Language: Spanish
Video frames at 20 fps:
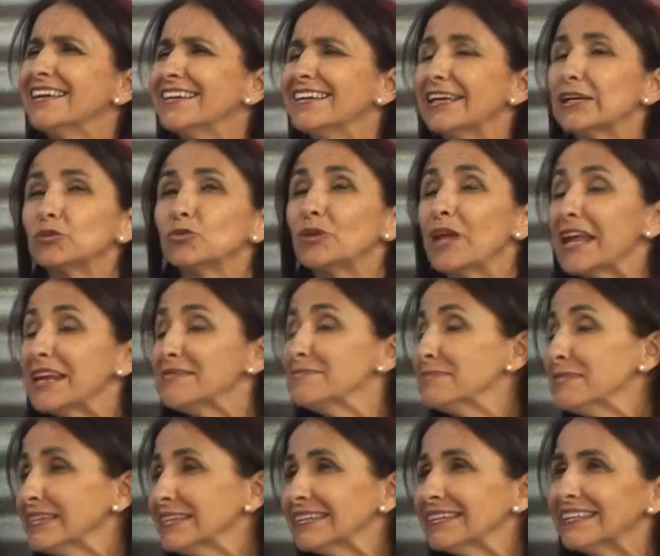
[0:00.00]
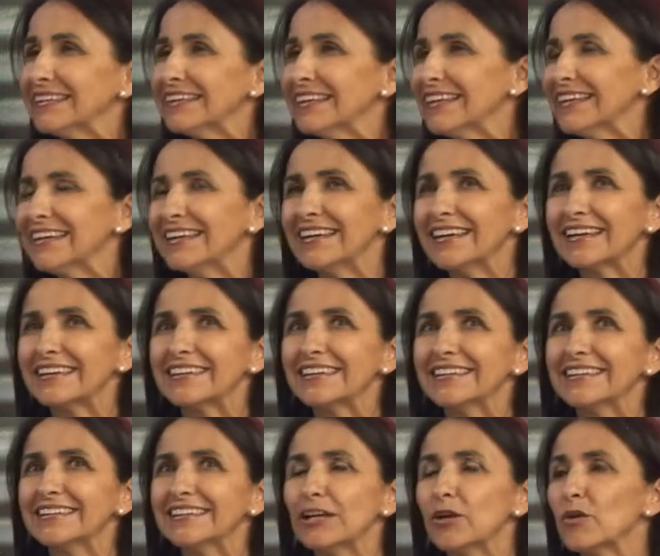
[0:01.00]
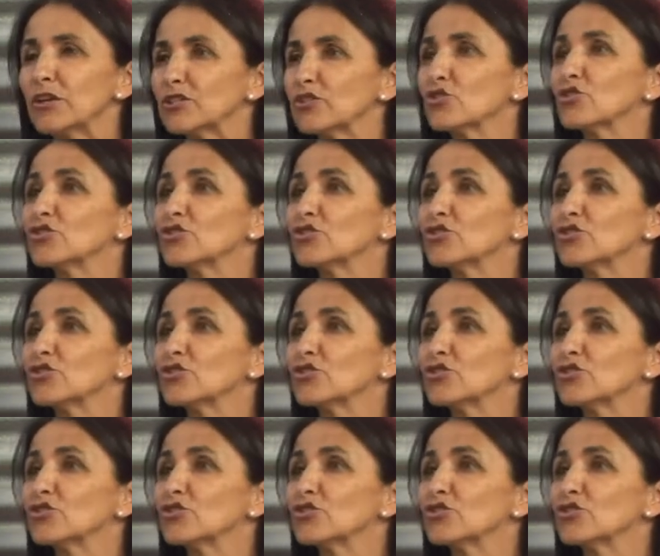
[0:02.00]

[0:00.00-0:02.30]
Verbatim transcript: naturalmente la gente lo